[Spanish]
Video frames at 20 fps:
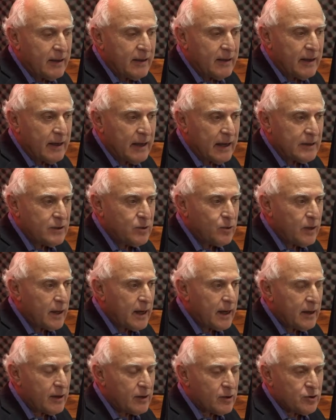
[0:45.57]
de la
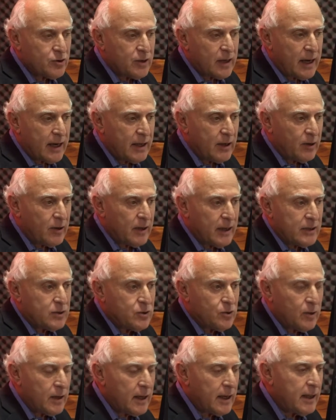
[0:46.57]
ciudad de Rosario, de las
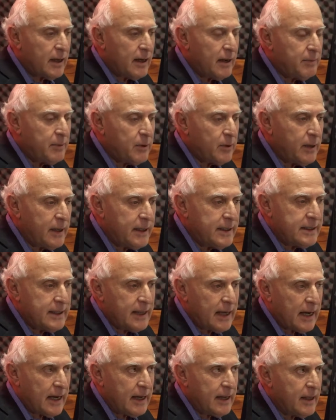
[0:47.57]
ciudades de la provincia